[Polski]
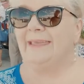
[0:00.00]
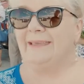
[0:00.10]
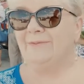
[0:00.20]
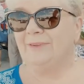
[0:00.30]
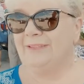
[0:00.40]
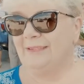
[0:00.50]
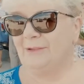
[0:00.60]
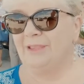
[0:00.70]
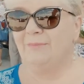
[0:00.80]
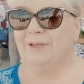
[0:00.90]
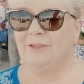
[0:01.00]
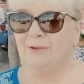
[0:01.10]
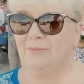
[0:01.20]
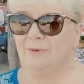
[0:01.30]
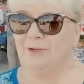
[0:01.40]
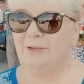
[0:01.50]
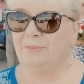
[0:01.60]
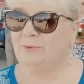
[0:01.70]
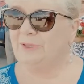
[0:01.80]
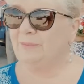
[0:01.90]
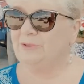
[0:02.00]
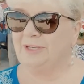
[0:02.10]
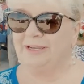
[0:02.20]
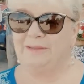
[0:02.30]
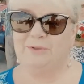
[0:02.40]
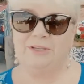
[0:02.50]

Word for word: E, więc nie będą mogli tutaj przyjechać